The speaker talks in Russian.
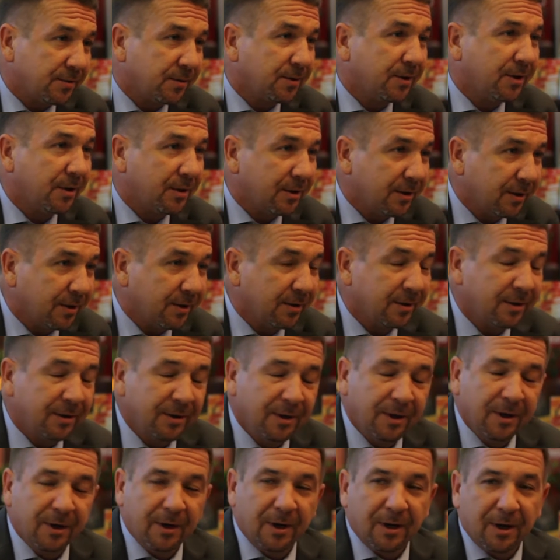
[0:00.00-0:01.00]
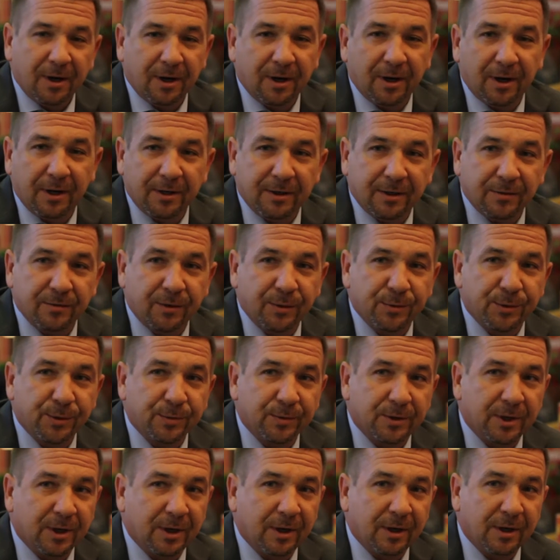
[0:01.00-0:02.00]
извините, э, это, в
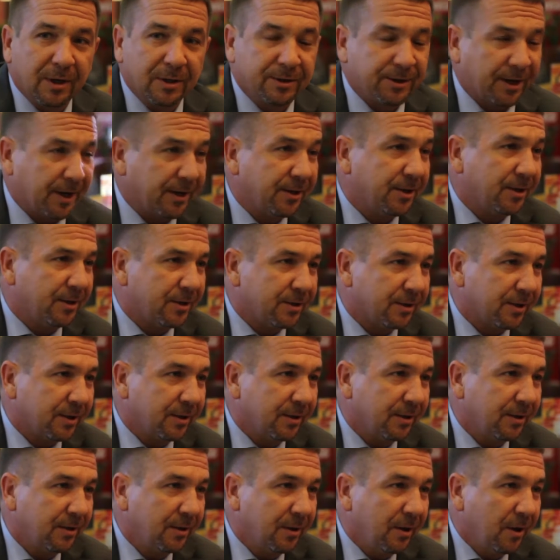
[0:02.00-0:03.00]
общем-то, традиция.